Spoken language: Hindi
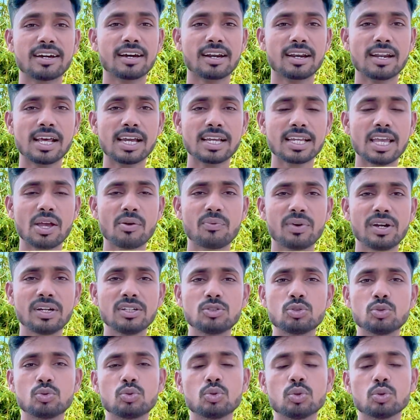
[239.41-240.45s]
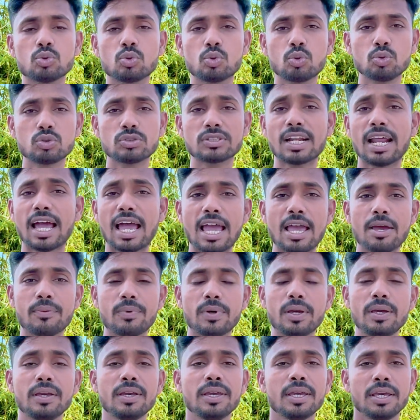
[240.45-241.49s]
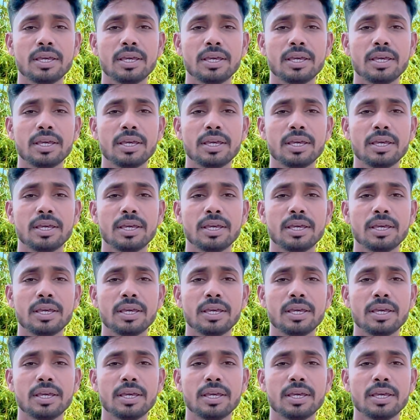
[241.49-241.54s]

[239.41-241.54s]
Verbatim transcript: करना क्या है फ्रेंड्स जो दूसरा ऐप है